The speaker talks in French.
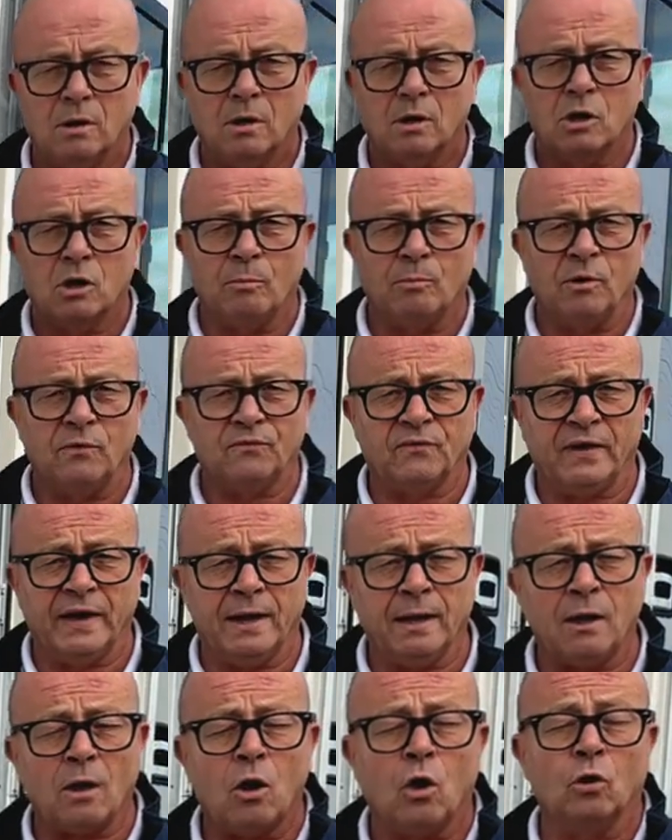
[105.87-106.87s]
Comment
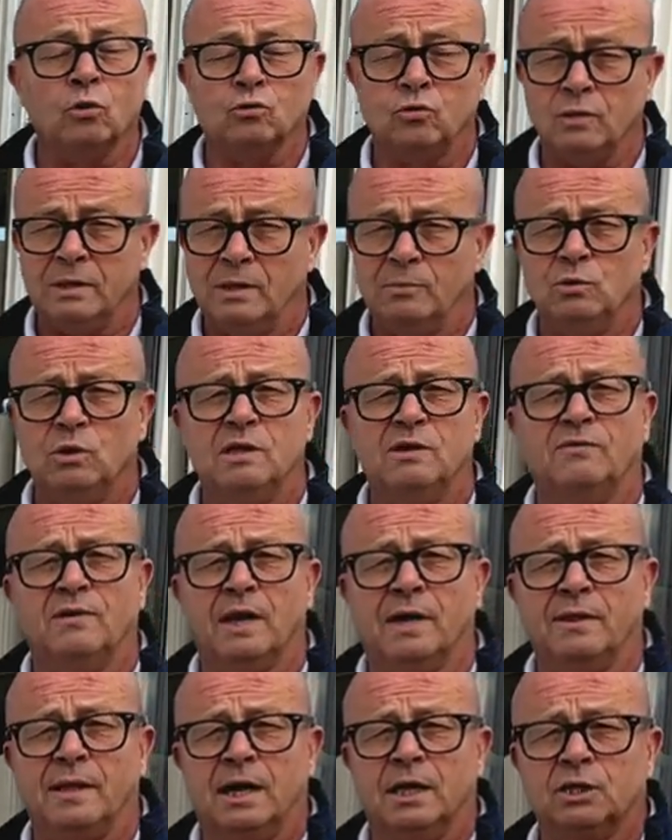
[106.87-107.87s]
faire En tout début
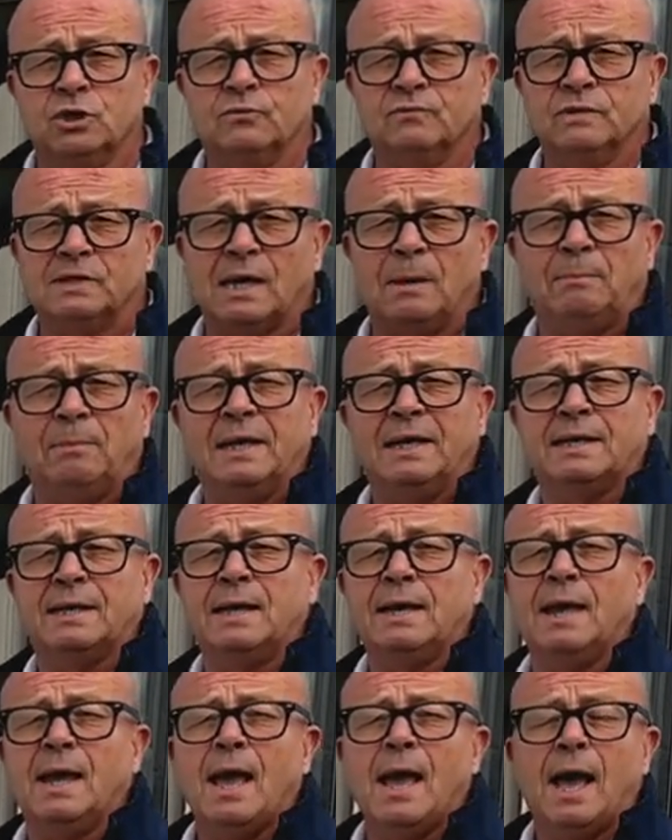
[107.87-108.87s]
d'hivernage, vous
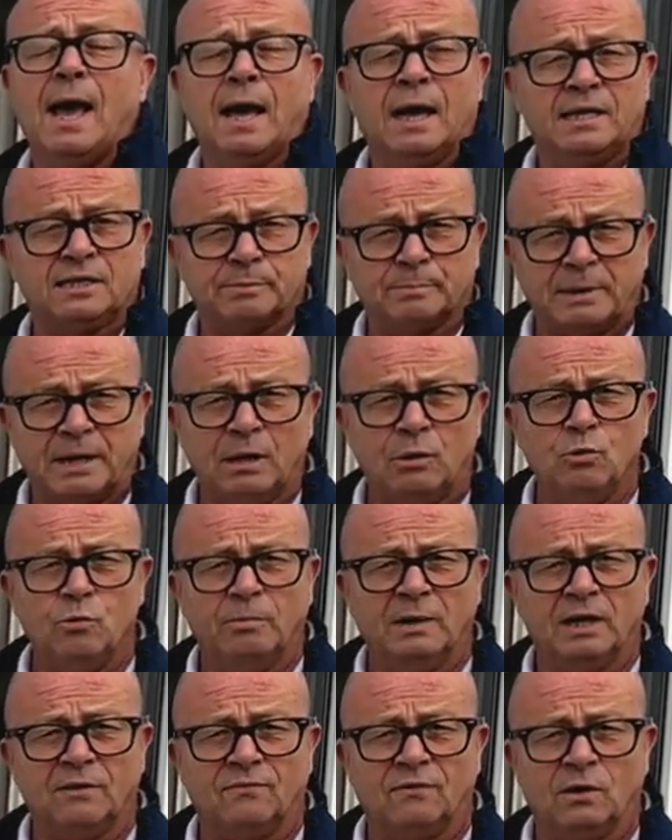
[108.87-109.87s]
appliquez un spray
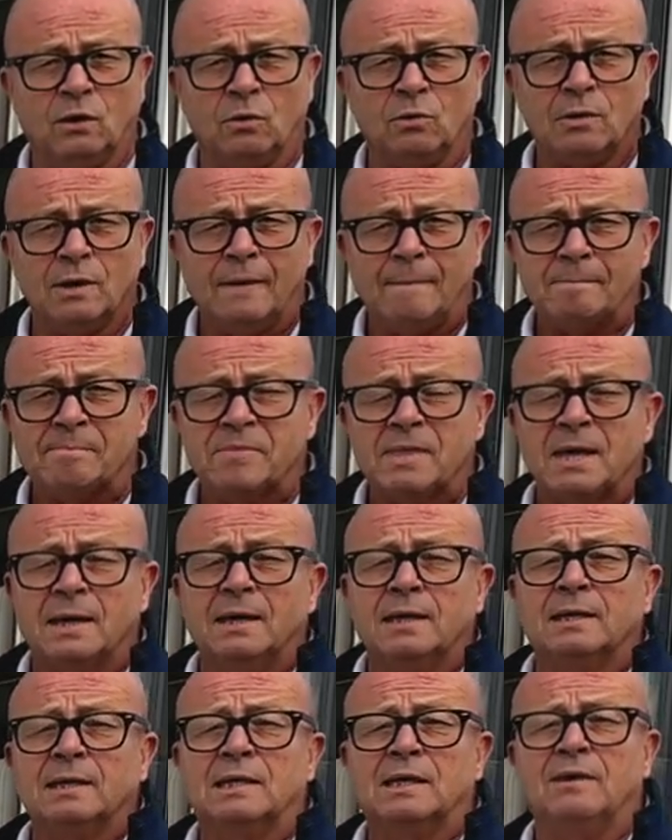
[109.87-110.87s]
lubrifiant
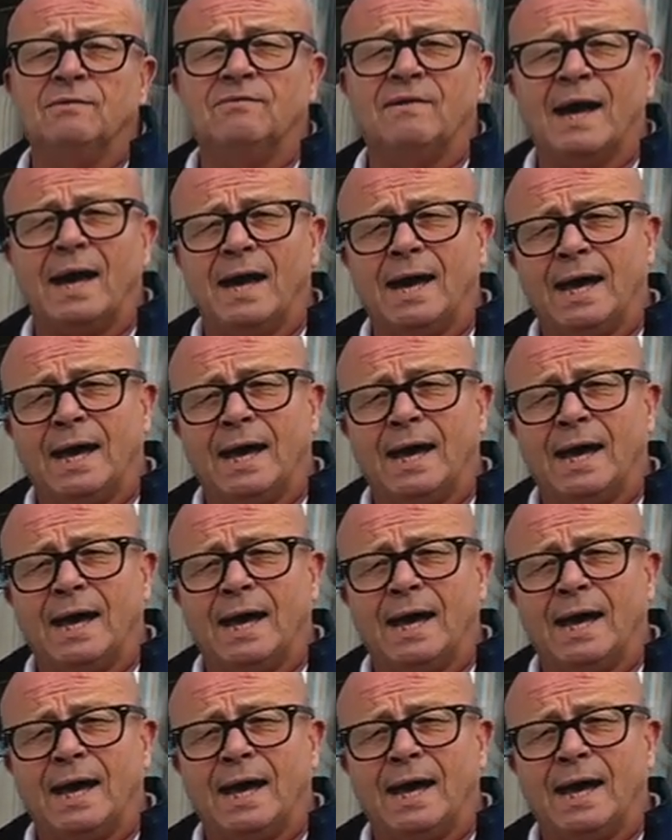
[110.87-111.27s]
qui va